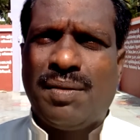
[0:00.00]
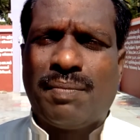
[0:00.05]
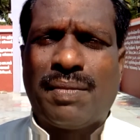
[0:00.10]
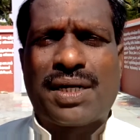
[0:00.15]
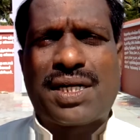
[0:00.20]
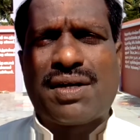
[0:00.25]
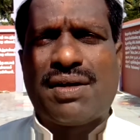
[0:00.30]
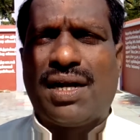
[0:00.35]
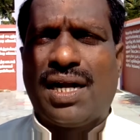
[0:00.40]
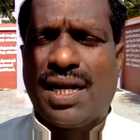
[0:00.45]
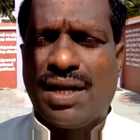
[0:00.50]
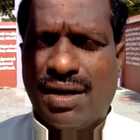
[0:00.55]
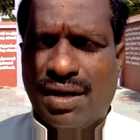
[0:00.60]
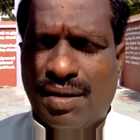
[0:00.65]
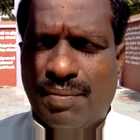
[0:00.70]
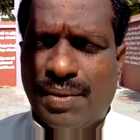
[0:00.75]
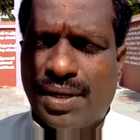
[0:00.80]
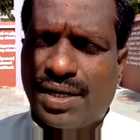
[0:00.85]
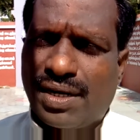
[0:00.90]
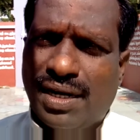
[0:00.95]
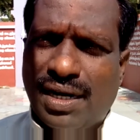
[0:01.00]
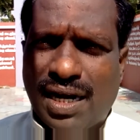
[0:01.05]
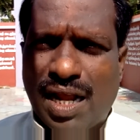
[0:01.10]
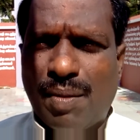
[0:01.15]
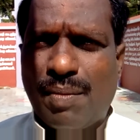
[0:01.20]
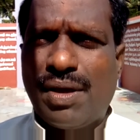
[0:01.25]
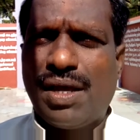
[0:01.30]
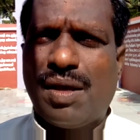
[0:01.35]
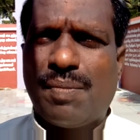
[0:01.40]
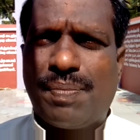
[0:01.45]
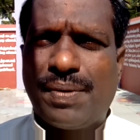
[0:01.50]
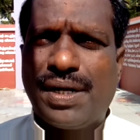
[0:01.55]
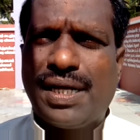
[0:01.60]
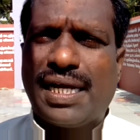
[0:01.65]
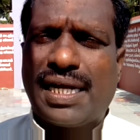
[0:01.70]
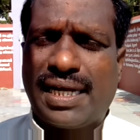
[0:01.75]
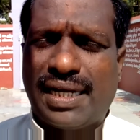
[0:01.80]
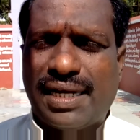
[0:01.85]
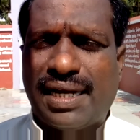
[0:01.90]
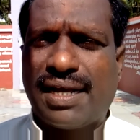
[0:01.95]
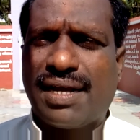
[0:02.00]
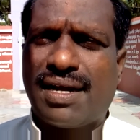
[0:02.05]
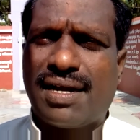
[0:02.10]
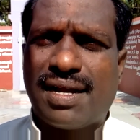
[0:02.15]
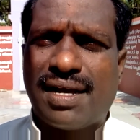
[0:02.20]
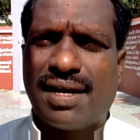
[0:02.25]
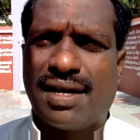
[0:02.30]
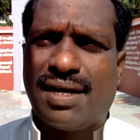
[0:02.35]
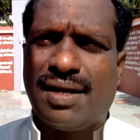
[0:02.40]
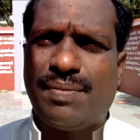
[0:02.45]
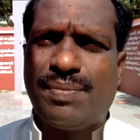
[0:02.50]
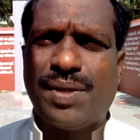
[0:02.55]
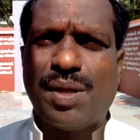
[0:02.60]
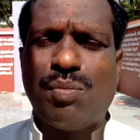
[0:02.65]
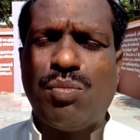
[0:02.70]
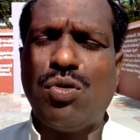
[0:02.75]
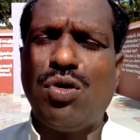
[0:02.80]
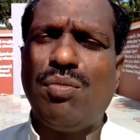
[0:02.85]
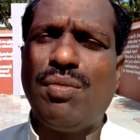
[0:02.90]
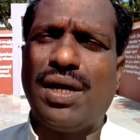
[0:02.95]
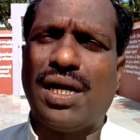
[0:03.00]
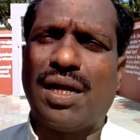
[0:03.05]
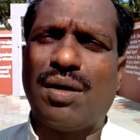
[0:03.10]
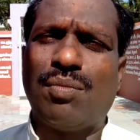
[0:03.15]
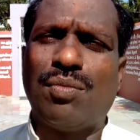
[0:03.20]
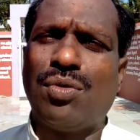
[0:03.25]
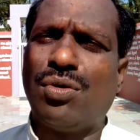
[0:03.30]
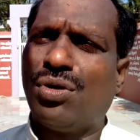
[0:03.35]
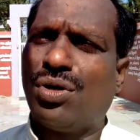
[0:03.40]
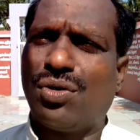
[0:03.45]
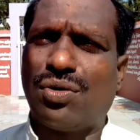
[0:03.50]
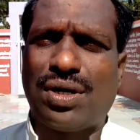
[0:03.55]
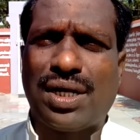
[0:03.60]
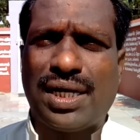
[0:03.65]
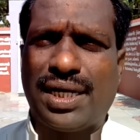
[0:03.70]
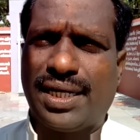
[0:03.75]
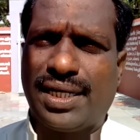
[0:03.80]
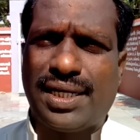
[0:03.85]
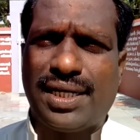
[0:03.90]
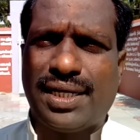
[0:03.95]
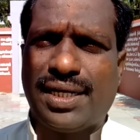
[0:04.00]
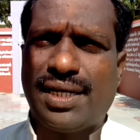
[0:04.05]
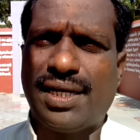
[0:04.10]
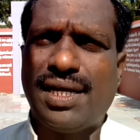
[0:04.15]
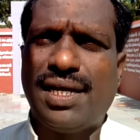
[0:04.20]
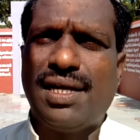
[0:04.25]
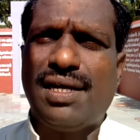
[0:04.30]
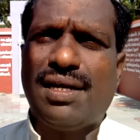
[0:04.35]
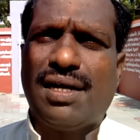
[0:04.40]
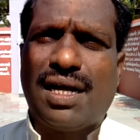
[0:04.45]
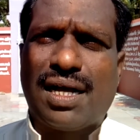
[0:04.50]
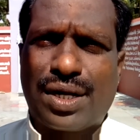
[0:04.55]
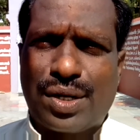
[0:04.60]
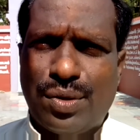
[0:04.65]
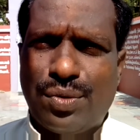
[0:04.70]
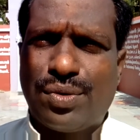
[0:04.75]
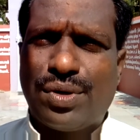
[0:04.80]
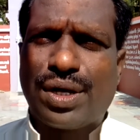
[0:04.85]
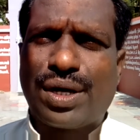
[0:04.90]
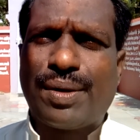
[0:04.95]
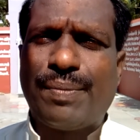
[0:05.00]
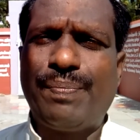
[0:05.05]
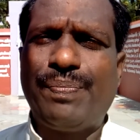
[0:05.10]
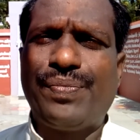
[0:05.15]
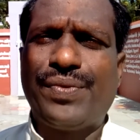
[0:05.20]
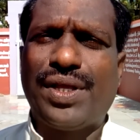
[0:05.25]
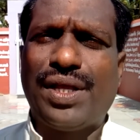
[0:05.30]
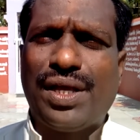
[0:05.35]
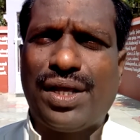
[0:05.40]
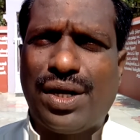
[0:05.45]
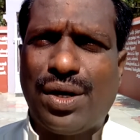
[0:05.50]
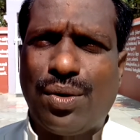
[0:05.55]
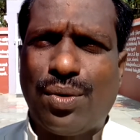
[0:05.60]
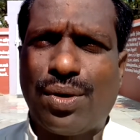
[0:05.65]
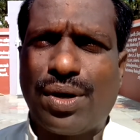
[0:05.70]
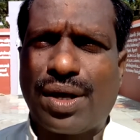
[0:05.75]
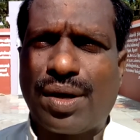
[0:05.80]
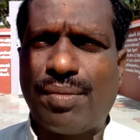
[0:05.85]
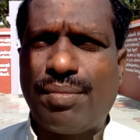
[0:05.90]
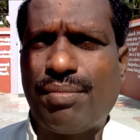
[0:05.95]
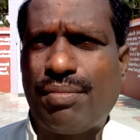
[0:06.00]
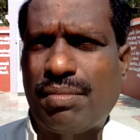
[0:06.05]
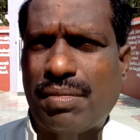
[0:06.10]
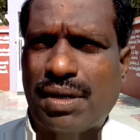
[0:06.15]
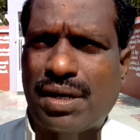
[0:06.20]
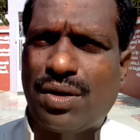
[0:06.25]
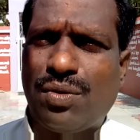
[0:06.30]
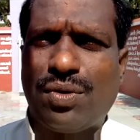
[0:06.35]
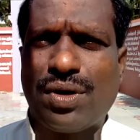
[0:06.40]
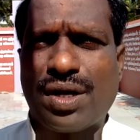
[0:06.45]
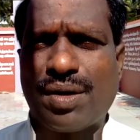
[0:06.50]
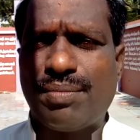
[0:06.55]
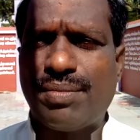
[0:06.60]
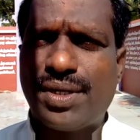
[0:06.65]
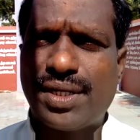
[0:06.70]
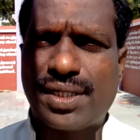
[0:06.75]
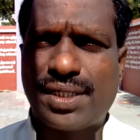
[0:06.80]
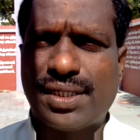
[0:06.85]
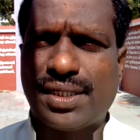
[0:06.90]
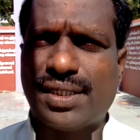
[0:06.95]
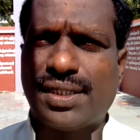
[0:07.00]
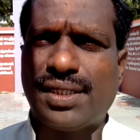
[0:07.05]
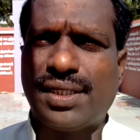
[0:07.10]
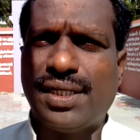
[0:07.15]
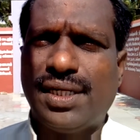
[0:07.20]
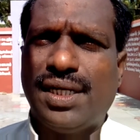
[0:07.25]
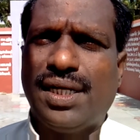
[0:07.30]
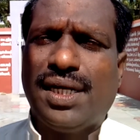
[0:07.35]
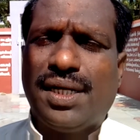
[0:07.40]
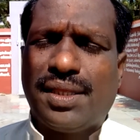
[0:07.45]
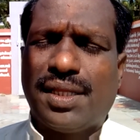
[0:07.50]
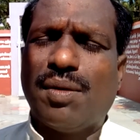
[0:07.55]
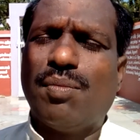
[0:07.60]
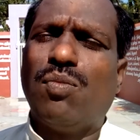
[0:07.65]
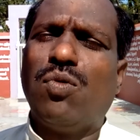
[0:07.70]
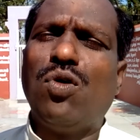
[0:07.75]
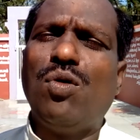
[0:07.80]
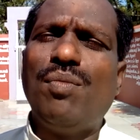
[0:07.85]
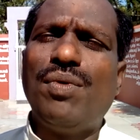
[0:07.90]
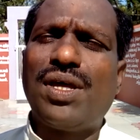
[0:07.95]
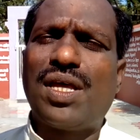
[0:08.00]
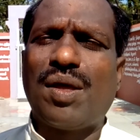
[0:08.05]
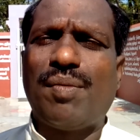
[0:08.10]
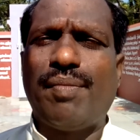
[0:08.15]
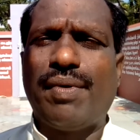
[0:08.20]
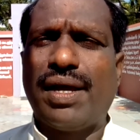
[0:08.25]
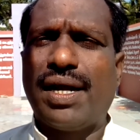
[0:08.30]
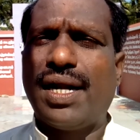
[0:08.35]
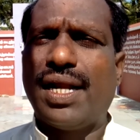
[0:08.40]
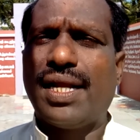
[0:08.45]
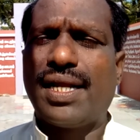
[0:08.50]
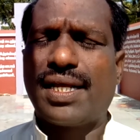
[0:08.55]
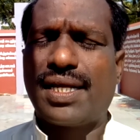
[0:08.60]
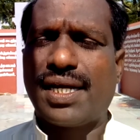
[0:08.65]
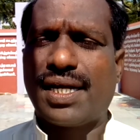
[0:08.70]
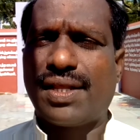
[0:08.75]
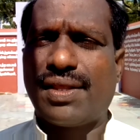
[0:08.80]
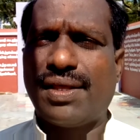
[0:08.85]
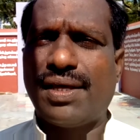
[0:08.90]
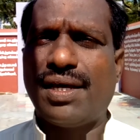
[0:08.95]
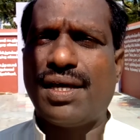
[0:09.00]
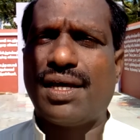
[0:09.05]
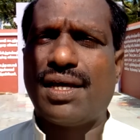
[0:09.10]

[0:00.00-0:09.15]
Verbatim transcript: மற்ற அலை மற்ற எல்லாமே எப்படி இறக்குறாங்கன்னா இந்த பூமியில் மூன்று உலகம் இருக்குது அருள் உலகம் இருள் உலகம் மருள் உலகம் இருக்குது இந்த பூமிக்கு மேலே இருக்கிறது